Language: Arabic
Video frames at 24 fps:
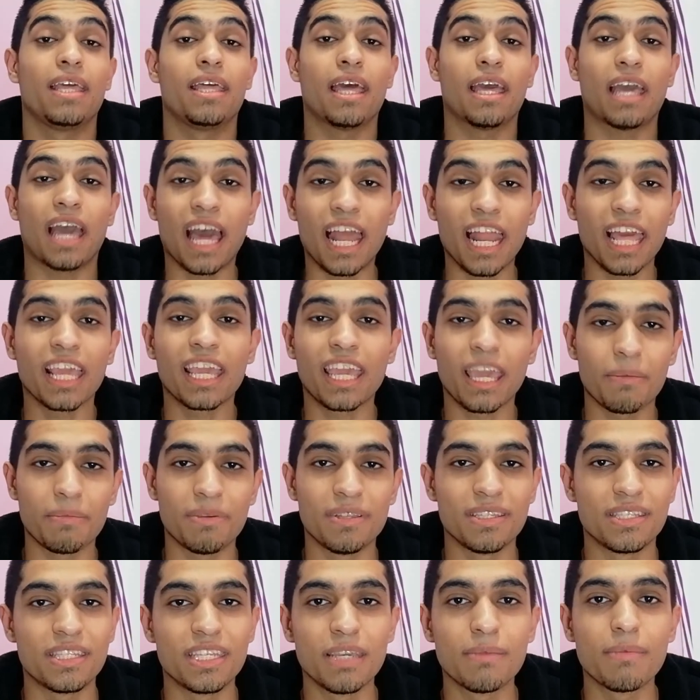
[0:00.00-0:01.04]
عليك
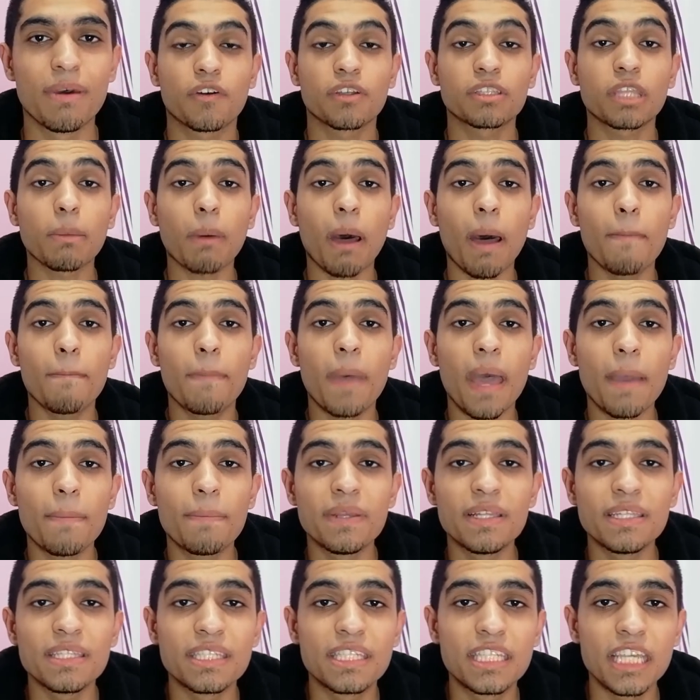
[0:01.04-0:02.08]
بنزيما طبعا بقى
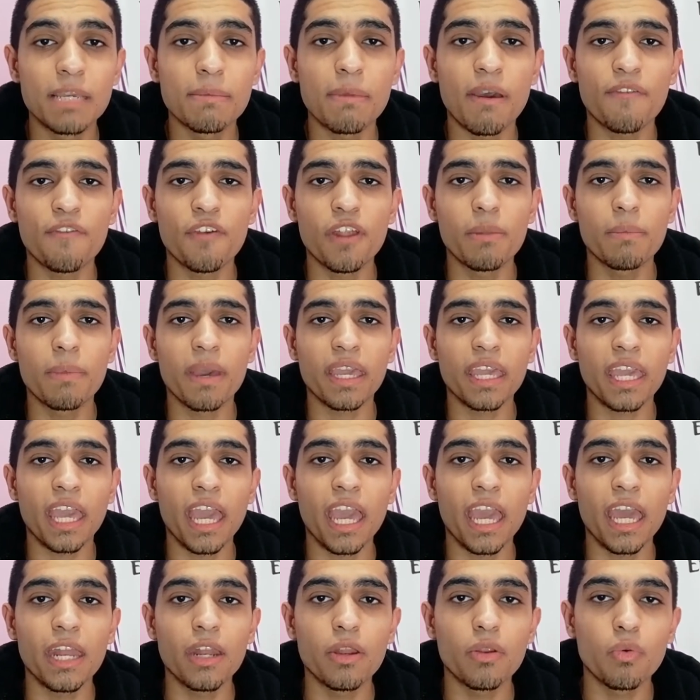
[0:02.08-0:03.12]
بنزيما في
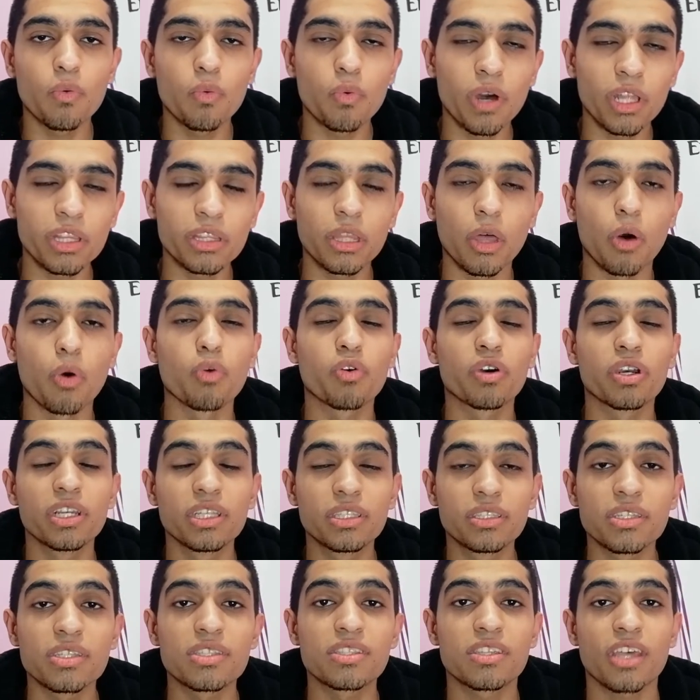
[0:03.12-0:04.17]
المكان
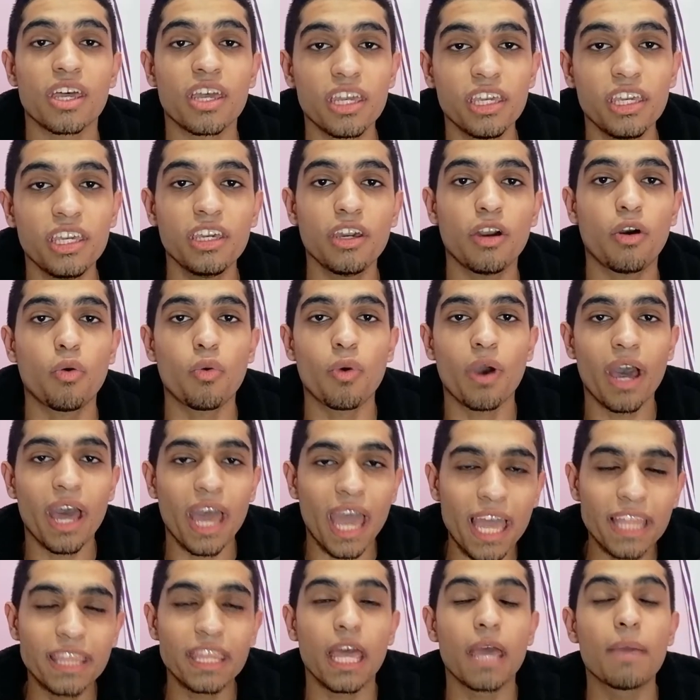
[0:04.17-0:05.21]
والتوقيت الصحيح
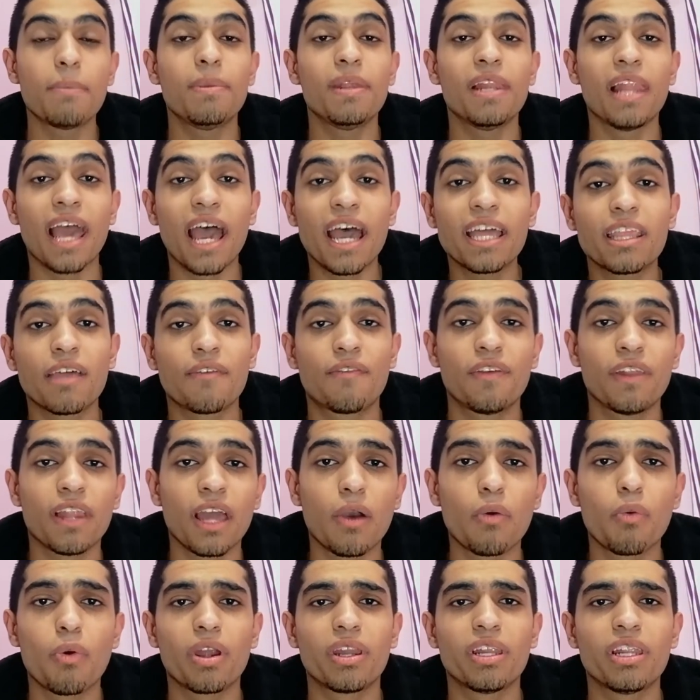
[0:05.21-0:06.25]
واتى بالهدف
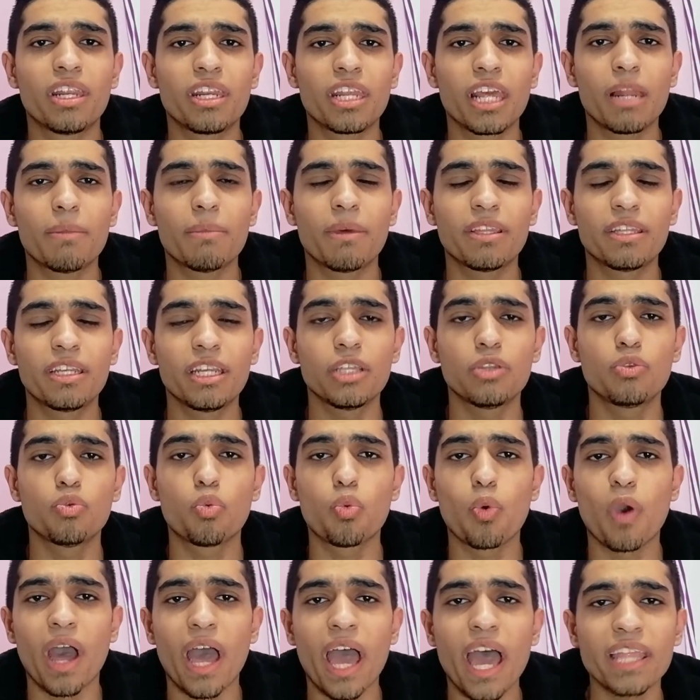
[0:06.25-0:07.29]
الاول لريال مدريد
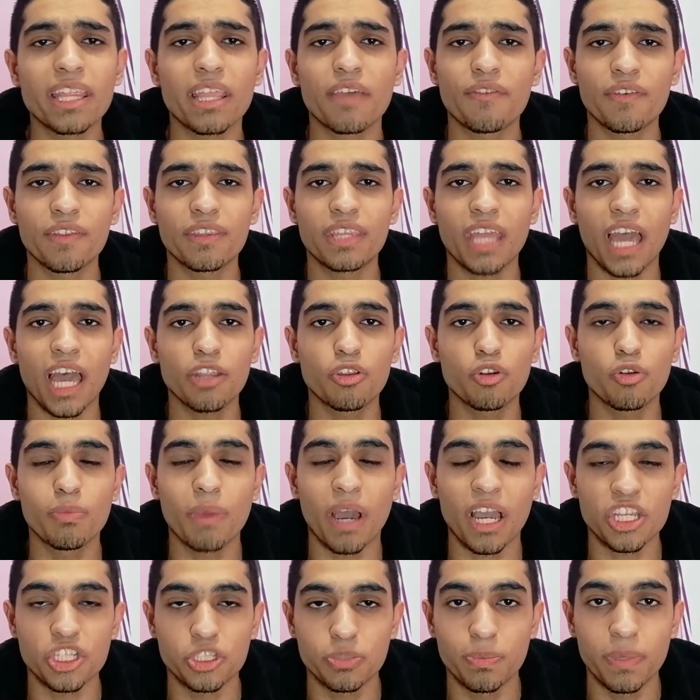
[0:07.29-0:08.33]
وهدف التعادل
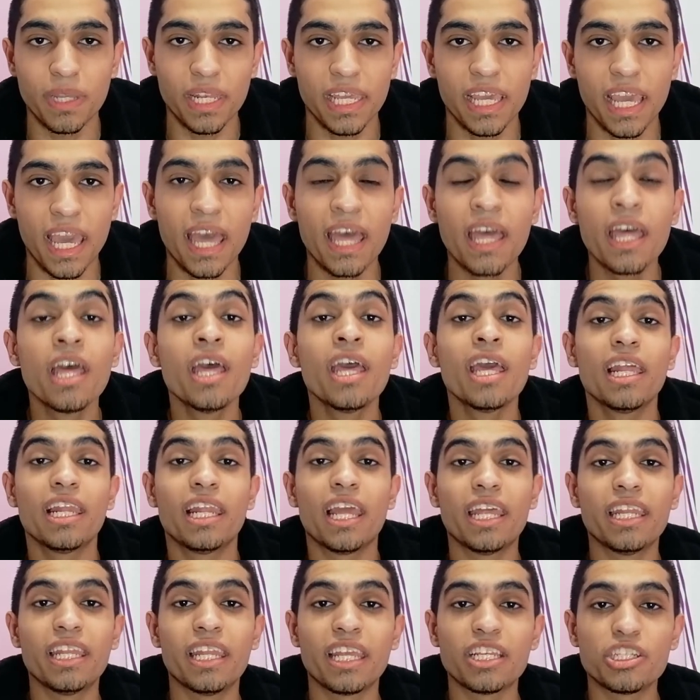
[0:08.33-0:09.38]
مع اشبيليا
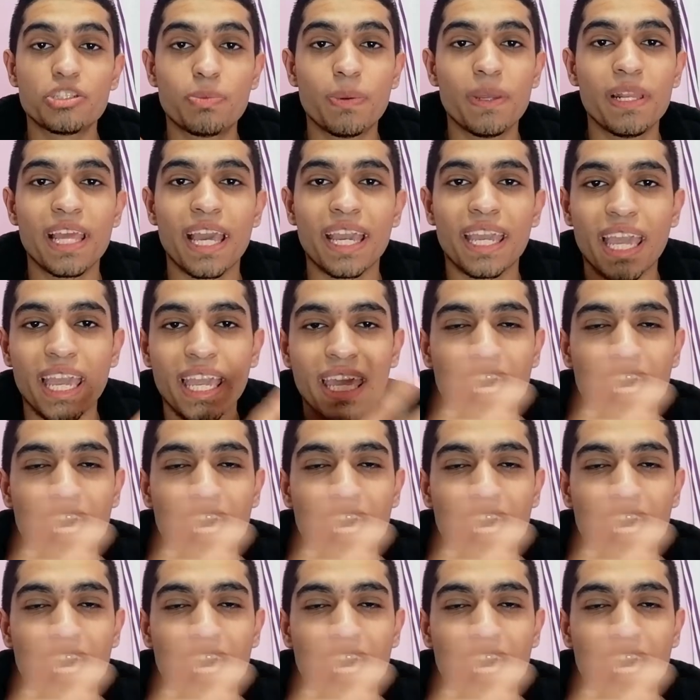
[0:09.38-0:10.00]
لان اشبيليا كان